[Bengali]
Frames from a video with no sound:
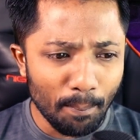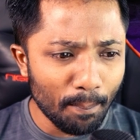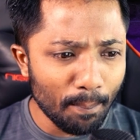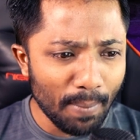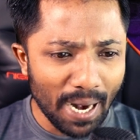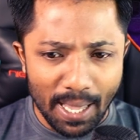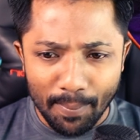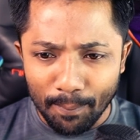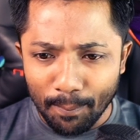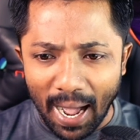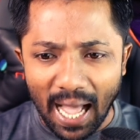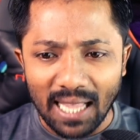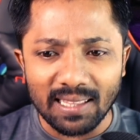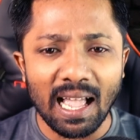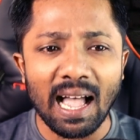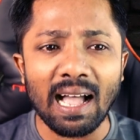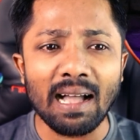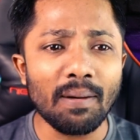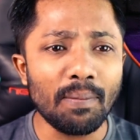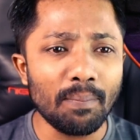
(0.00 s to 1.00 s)
মানে
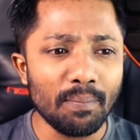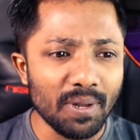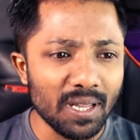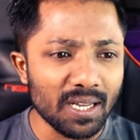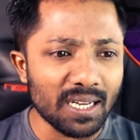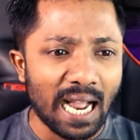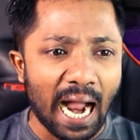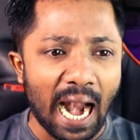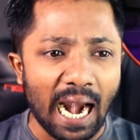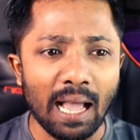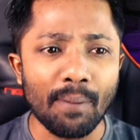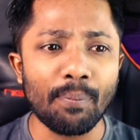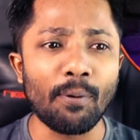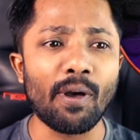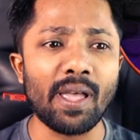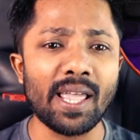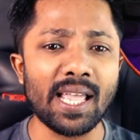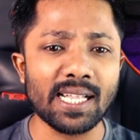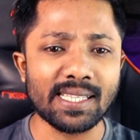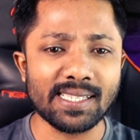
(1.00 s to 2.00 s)
মাথা খারাপ
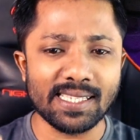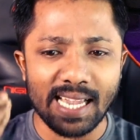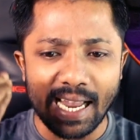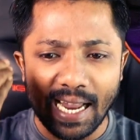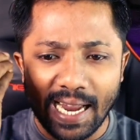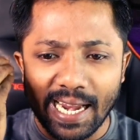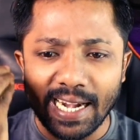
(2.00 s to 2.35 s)
হয়ে যাচ্ছে